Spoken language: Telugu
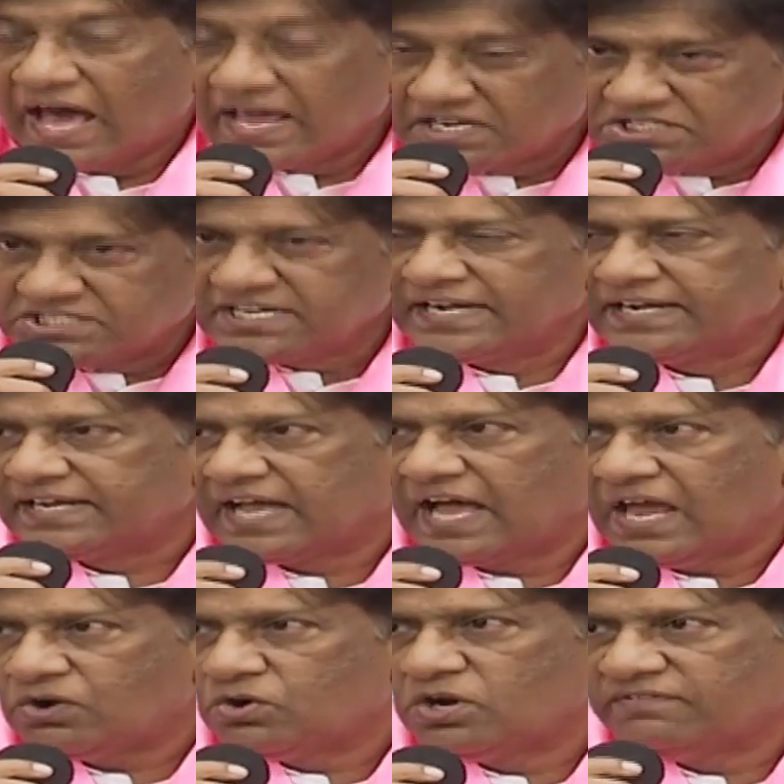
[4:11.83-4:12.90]
అర్జెంటుగా
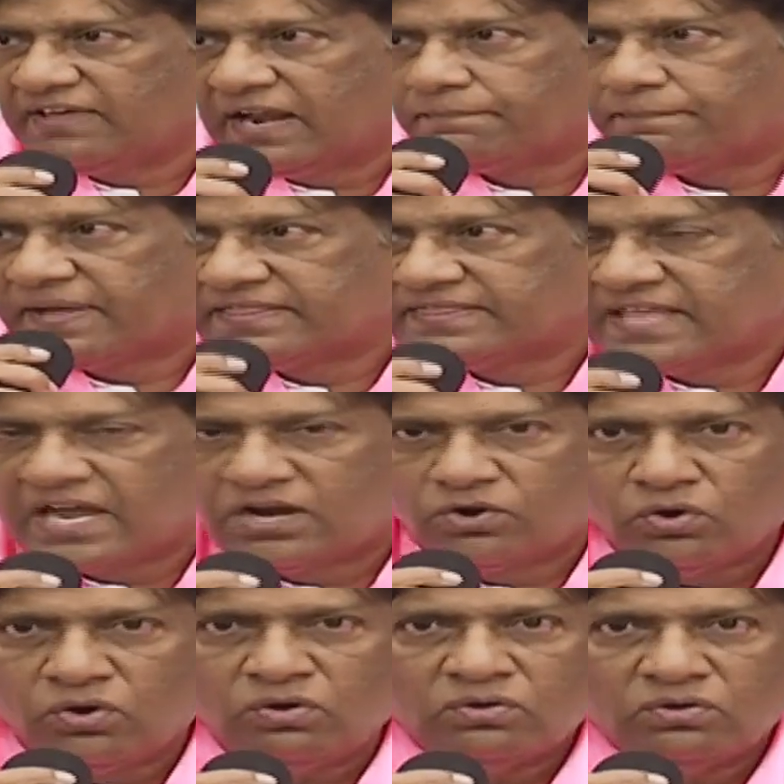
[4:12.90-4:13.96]
రెండు వేల
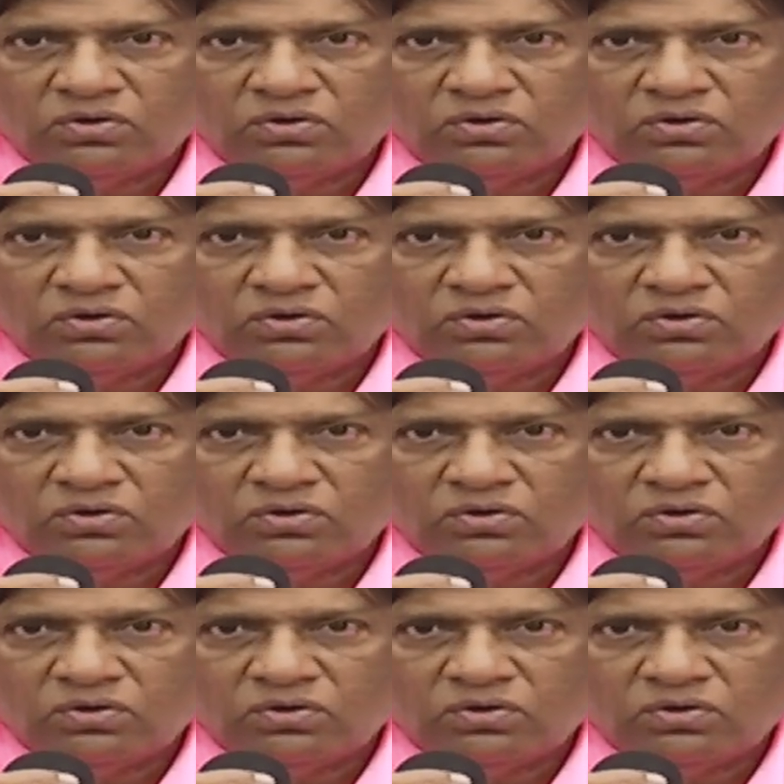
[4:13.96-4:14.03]
పద్నాలుగులో